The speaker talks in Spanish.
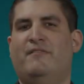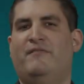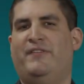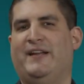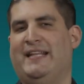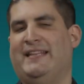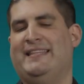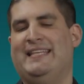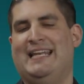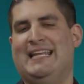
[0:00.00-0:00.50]

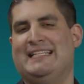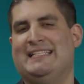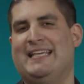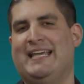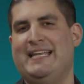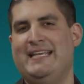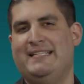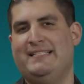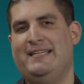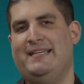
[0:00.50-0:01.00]
Frente a las
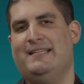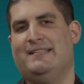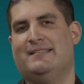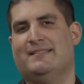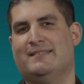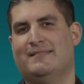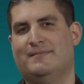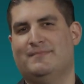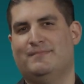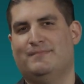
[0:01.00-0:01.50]

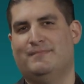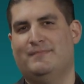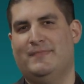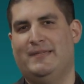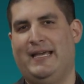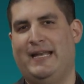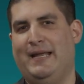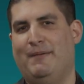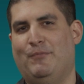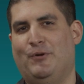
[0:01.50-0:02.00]
crisis
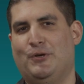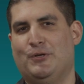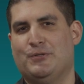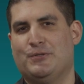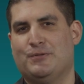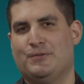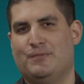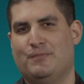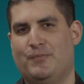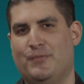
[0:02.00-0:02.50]

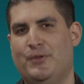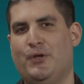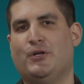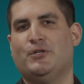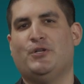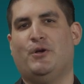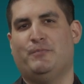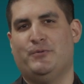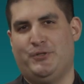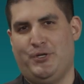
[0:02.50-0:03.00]
tenemos
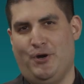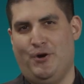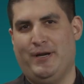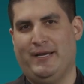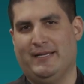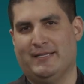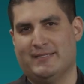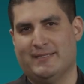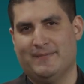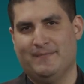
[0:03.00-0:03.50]
dos
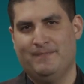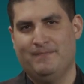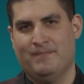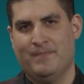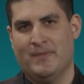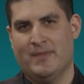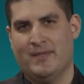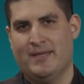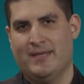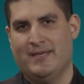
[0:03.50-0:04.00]
opciones.
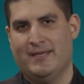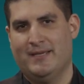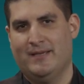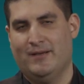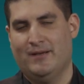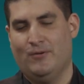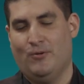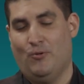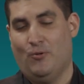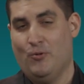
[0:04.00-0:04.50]

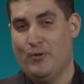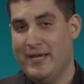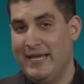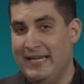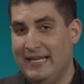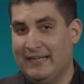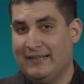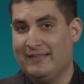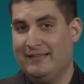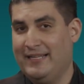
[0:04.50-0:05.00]

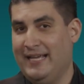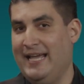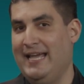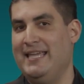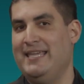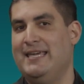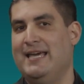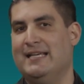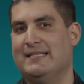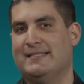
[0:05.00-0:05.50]
Huir de
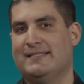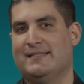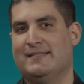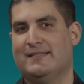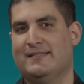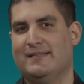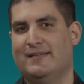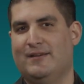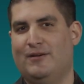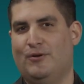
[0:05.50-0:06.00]
ellas
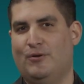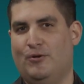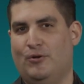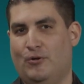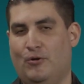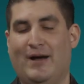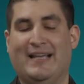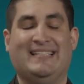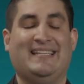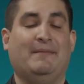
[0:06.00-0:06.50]

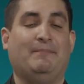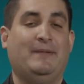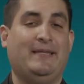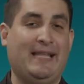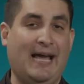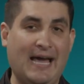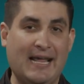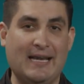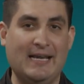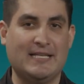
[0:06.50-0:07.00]
o
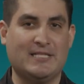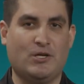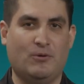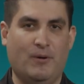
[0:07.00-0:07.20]
aceptarlas